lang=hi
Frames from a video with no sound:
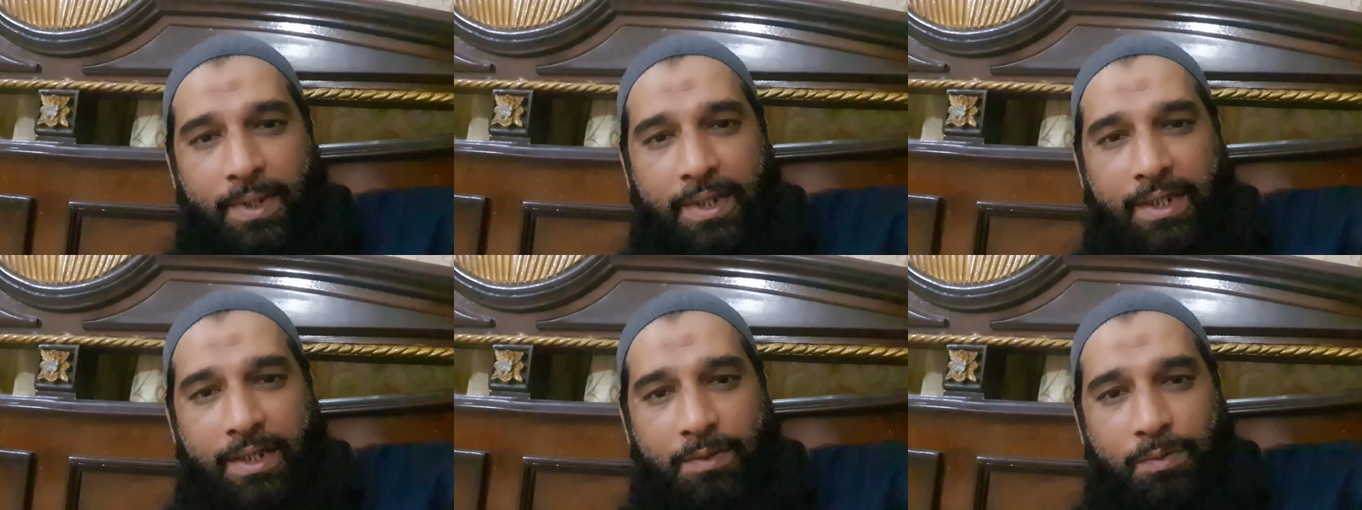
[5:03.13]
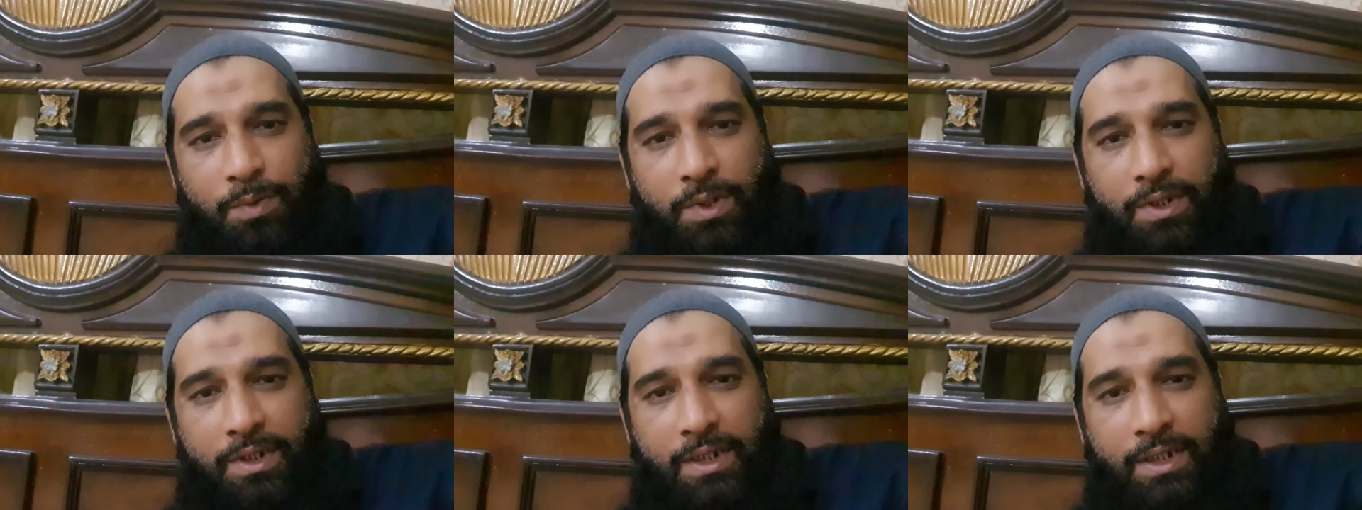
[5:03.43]
के बैठा
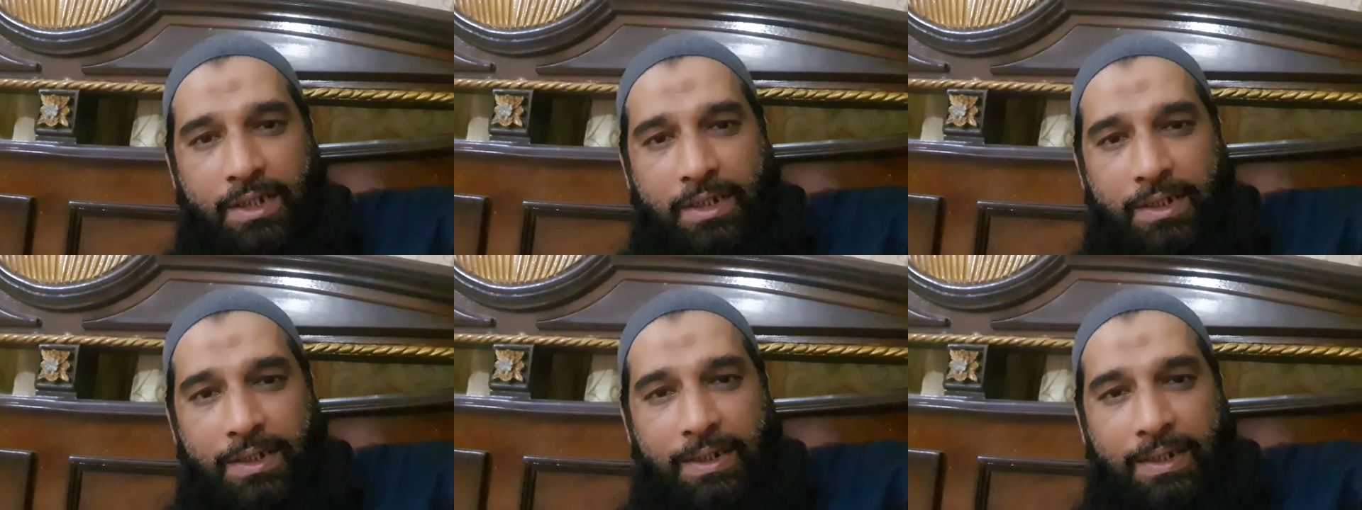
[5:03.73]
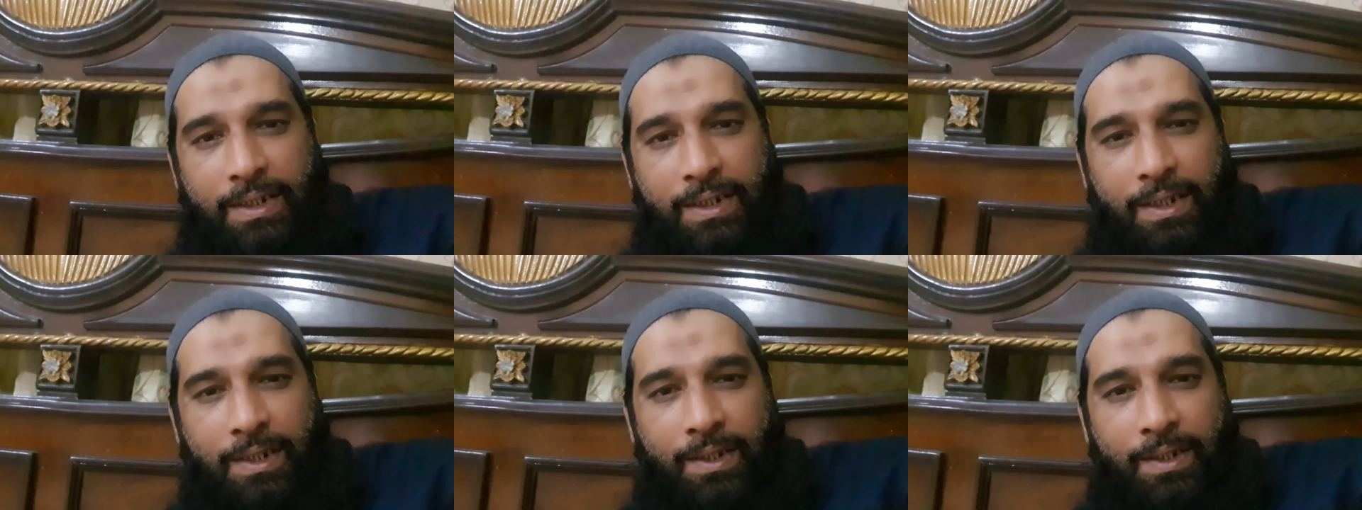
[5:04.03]
हुआ था
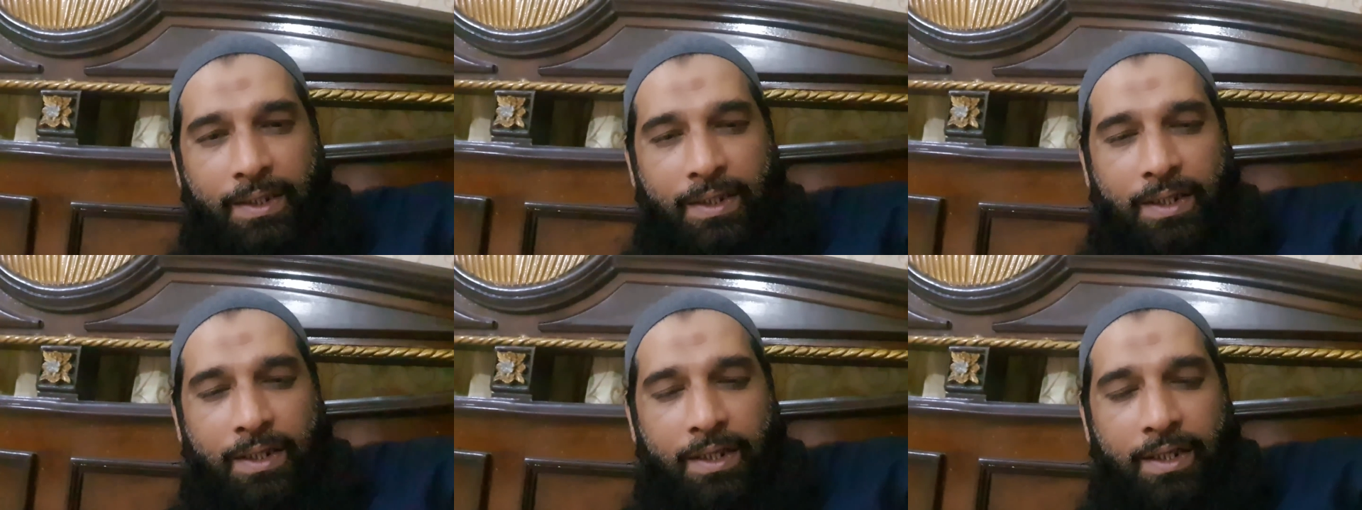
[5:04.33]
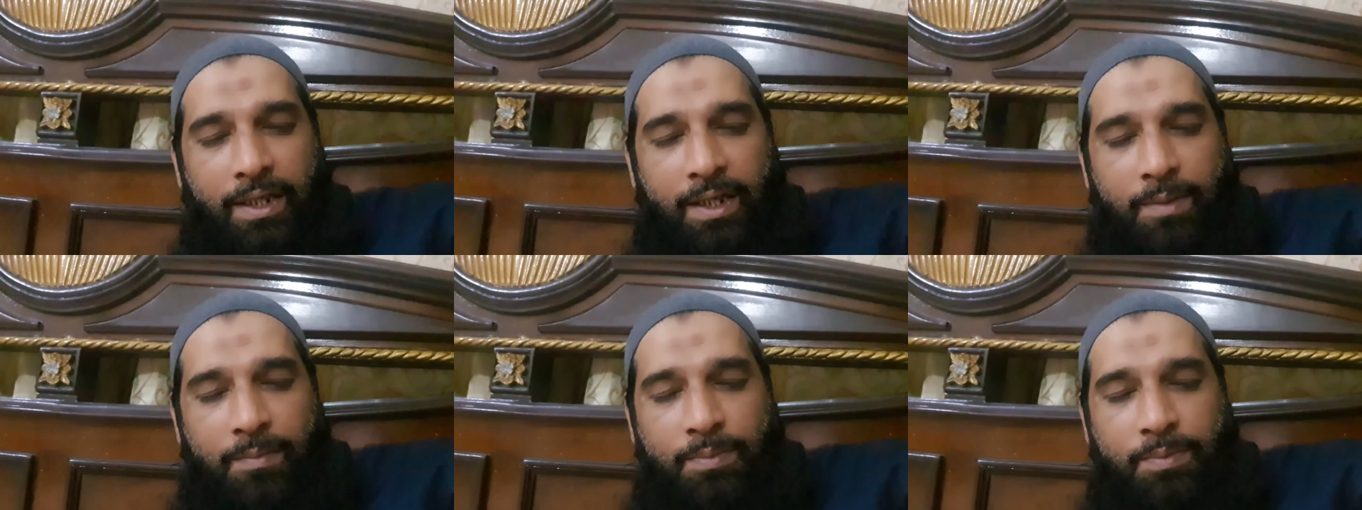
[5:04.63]

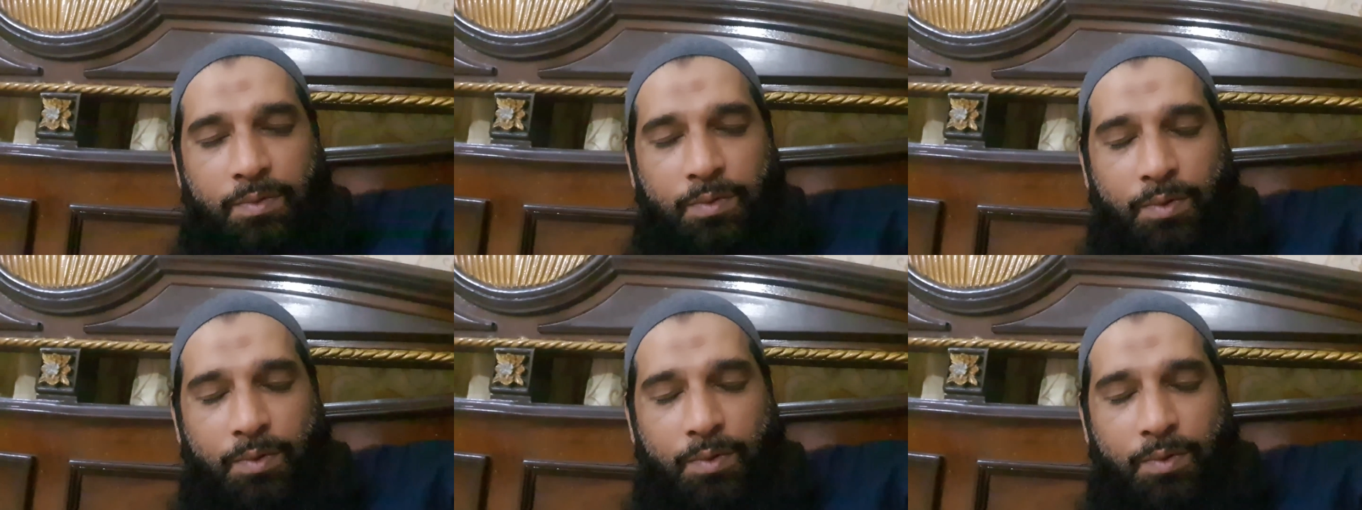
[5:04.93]
अब